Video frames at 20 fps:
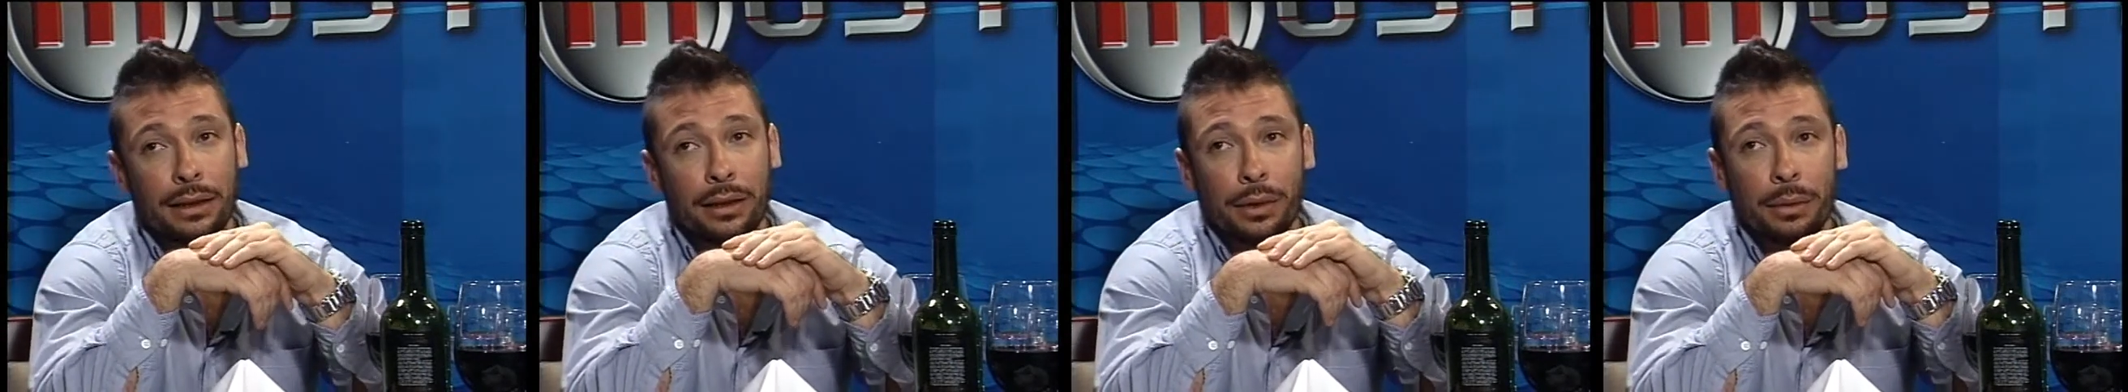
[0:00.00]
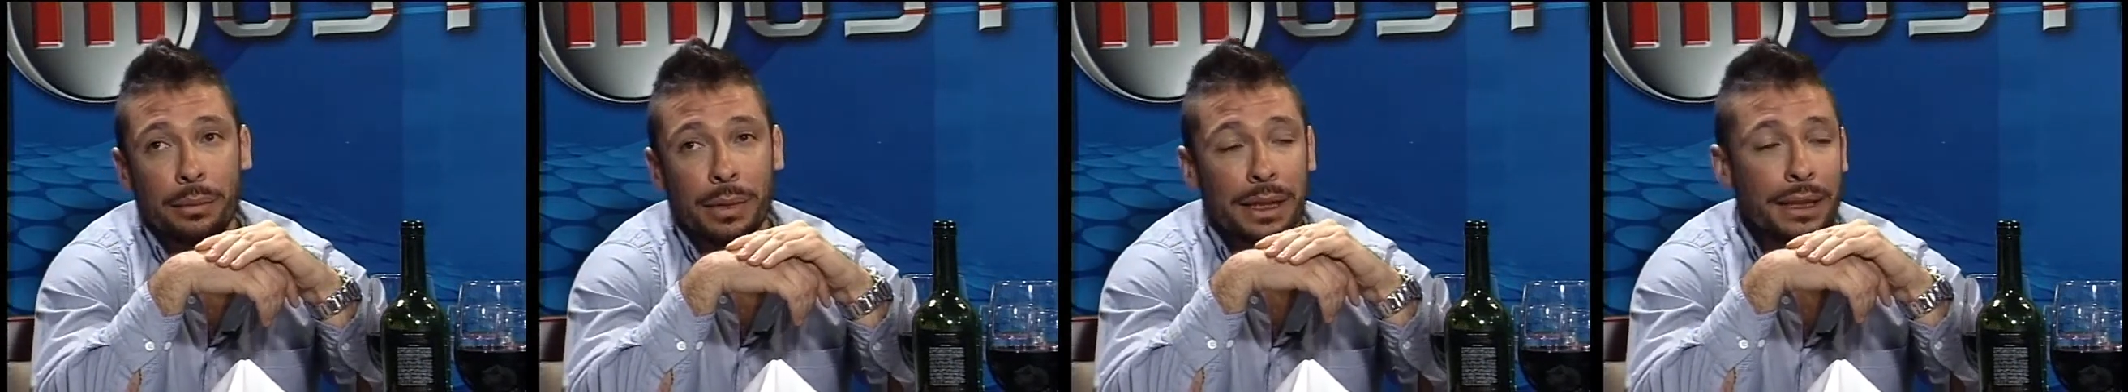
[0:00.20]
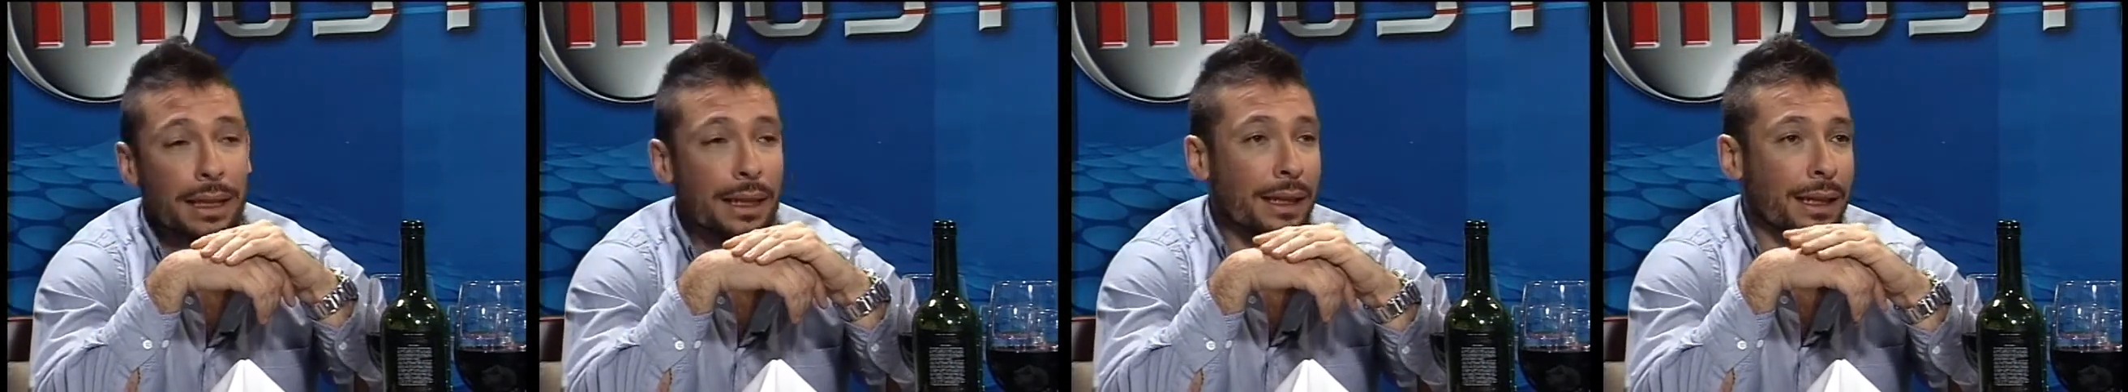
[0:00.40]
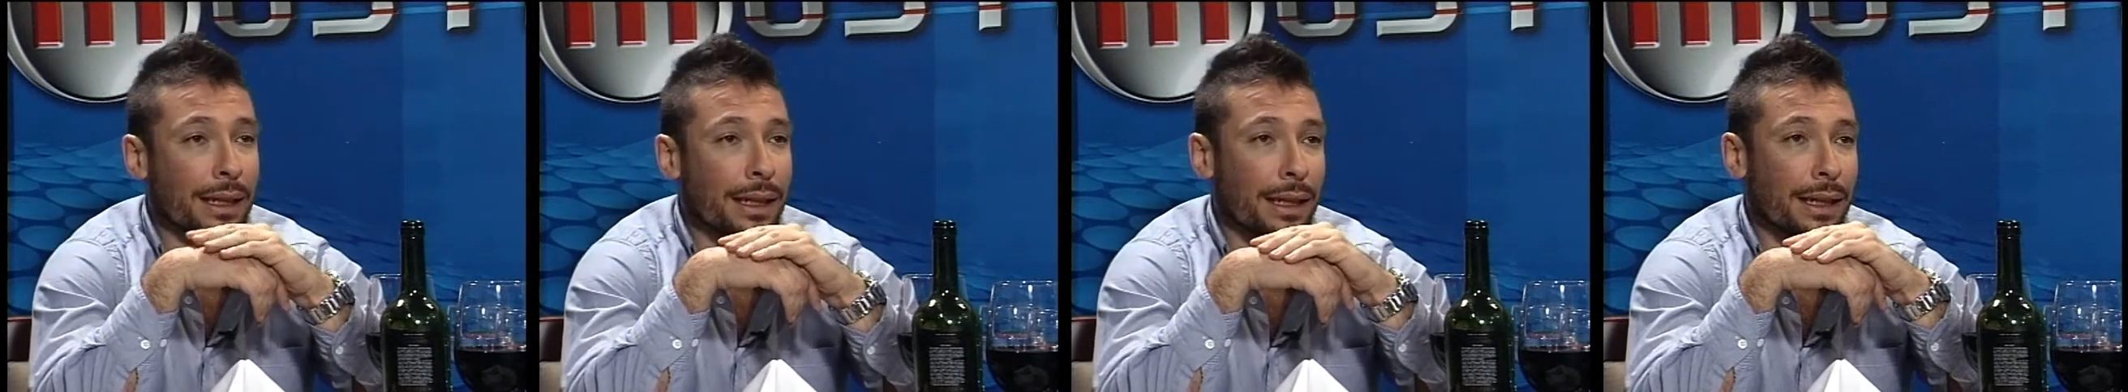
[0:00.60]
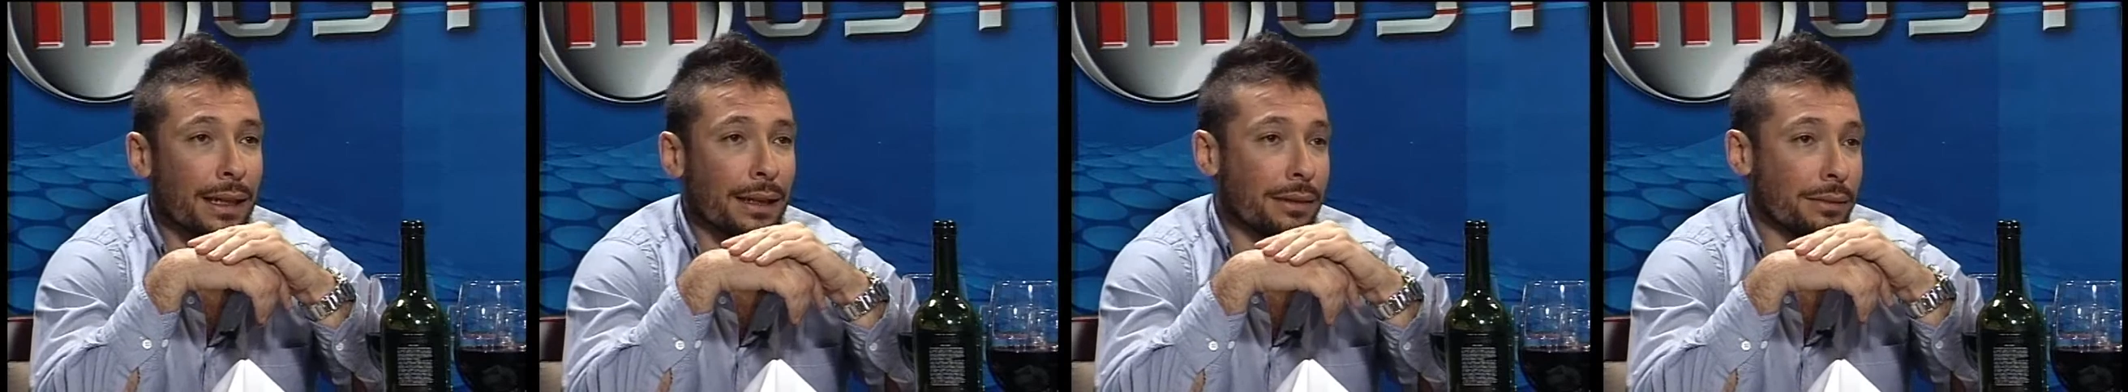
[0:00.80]
que obviamente hay
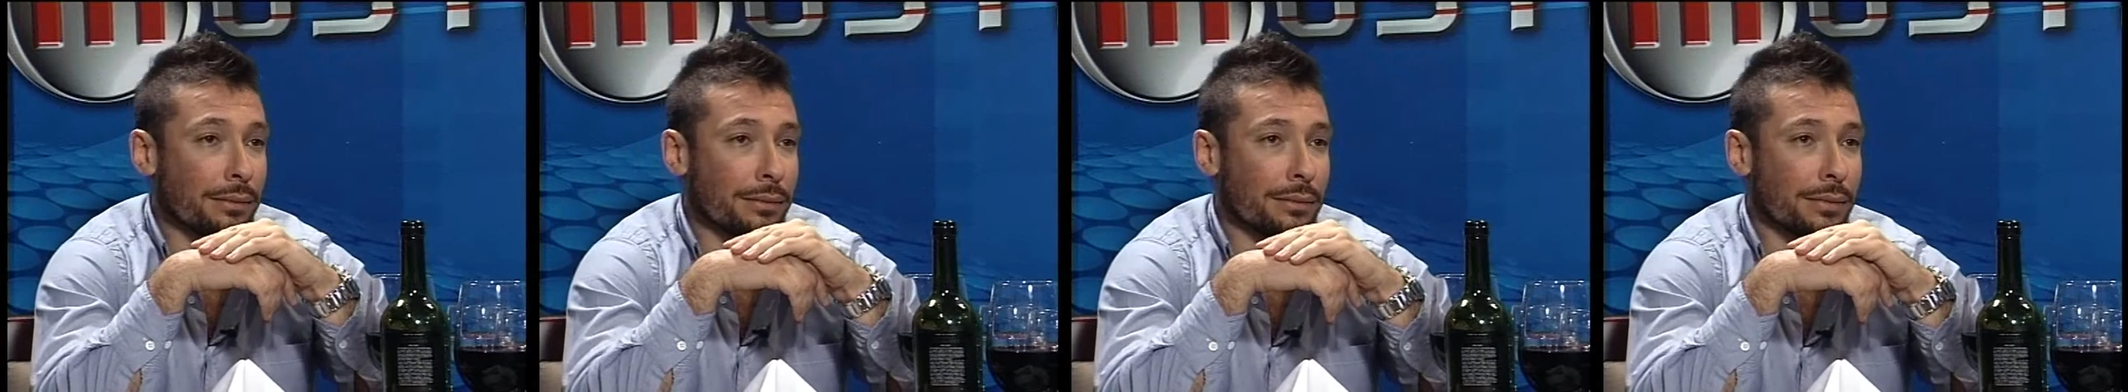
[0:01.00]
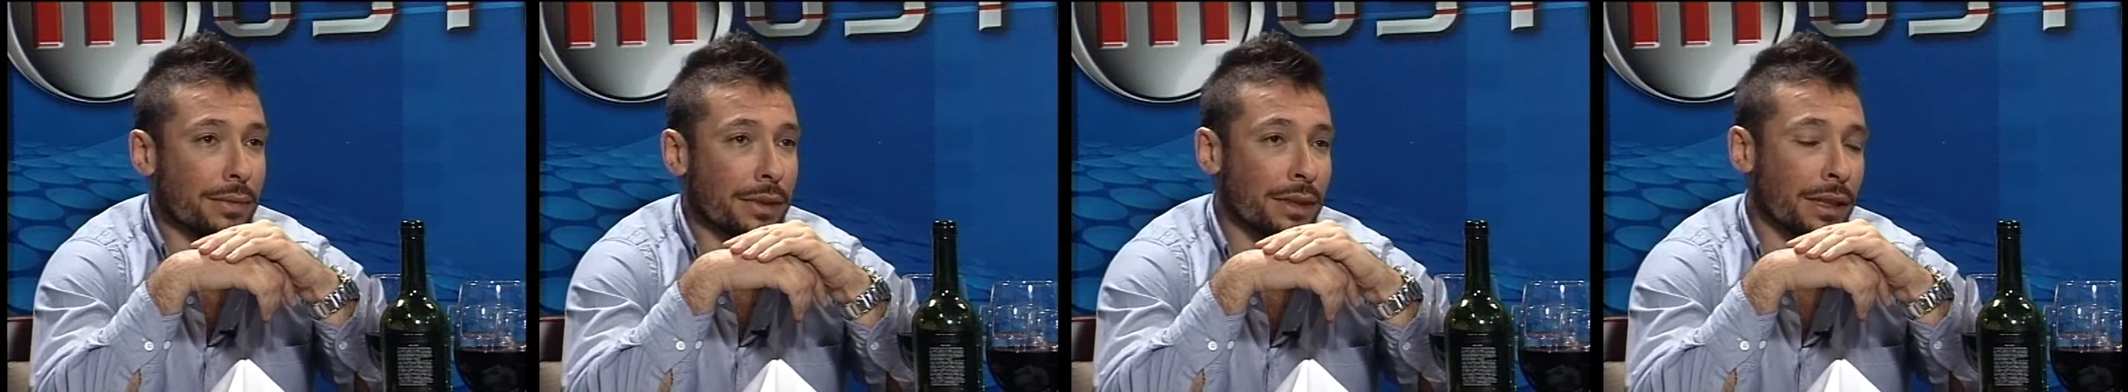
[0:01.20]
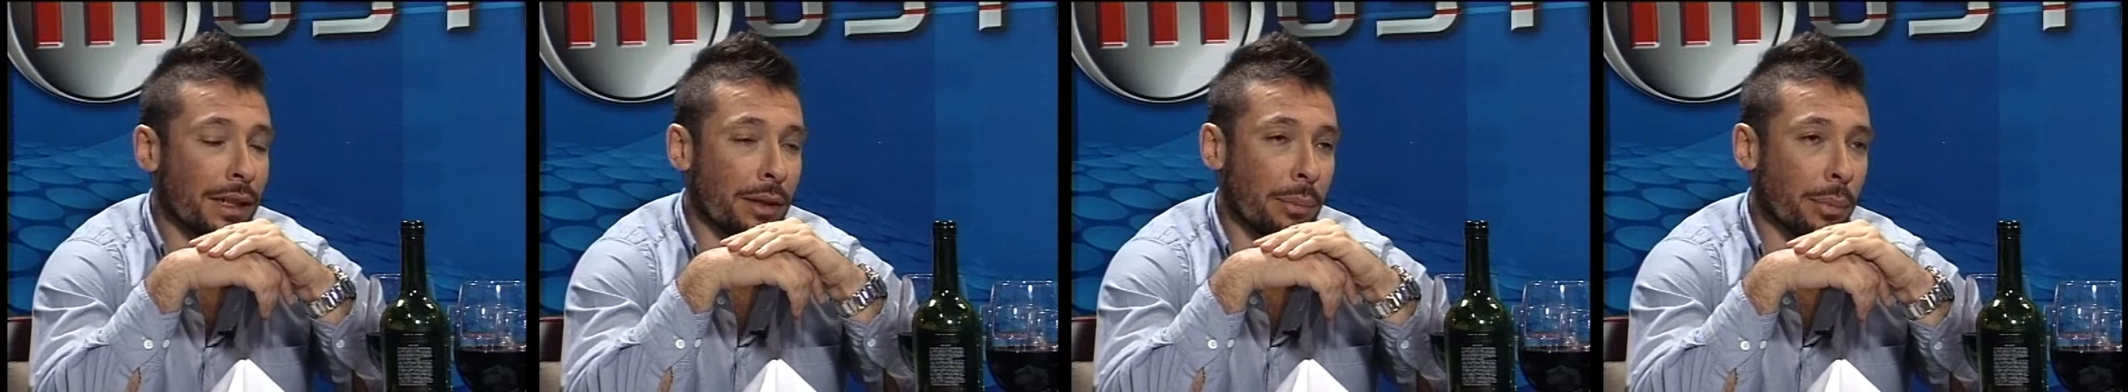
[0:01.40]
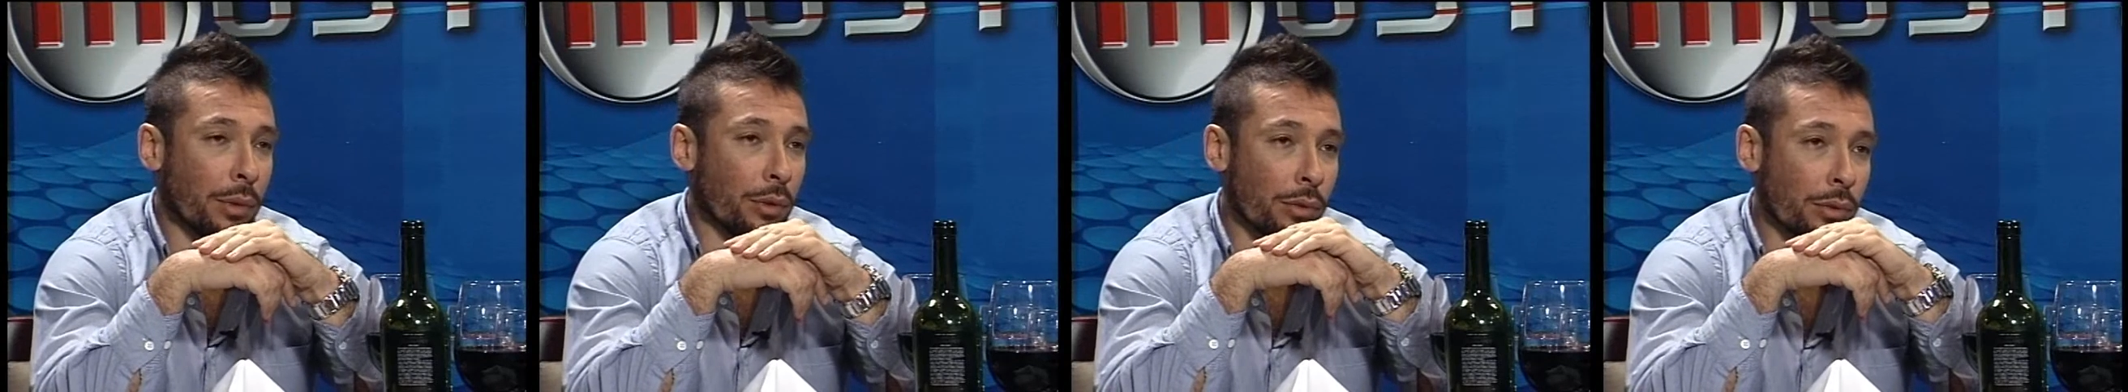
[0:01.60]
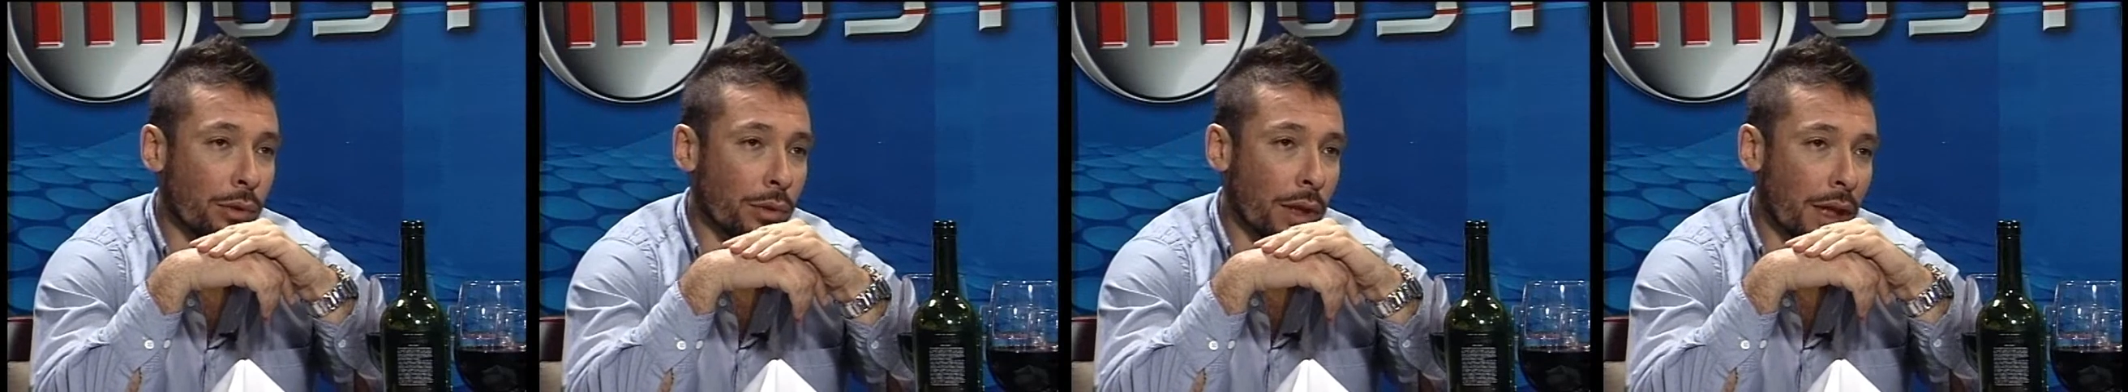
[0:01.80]
que ser
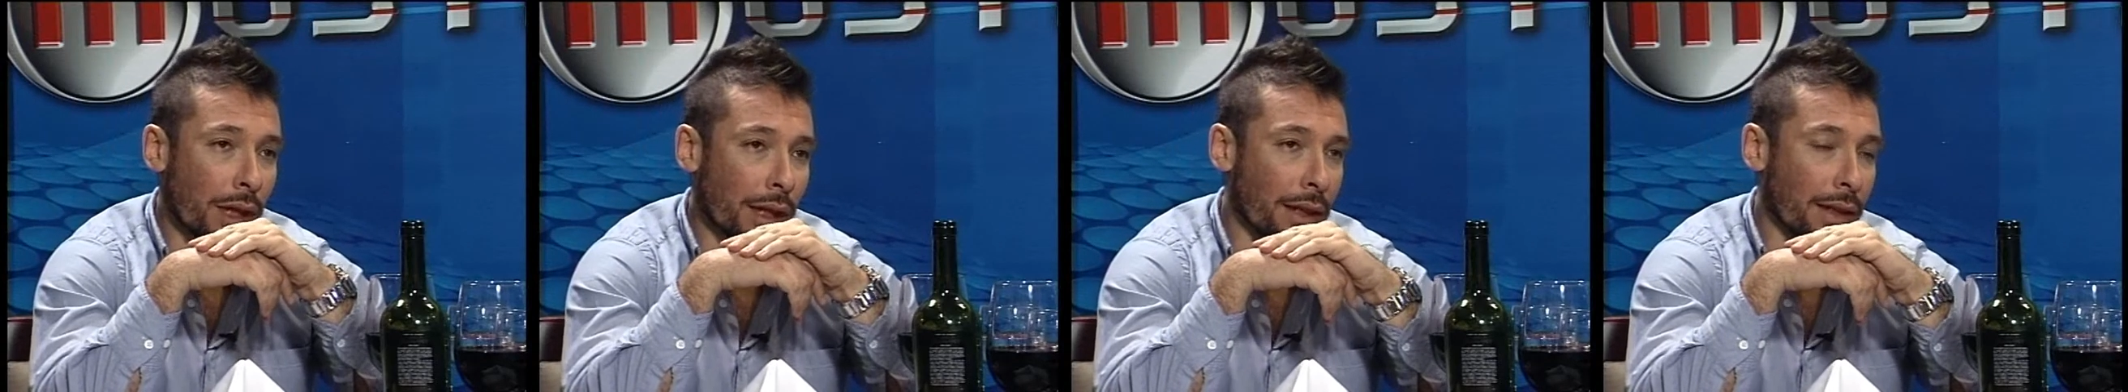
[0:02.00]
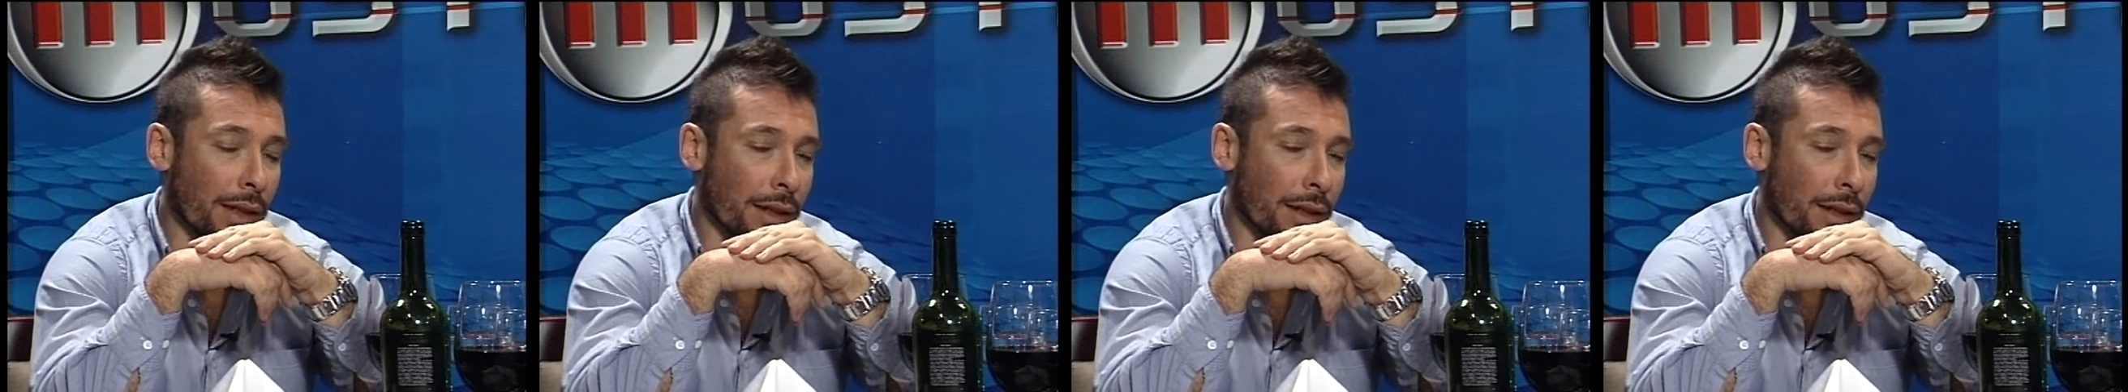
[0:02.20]
puntuales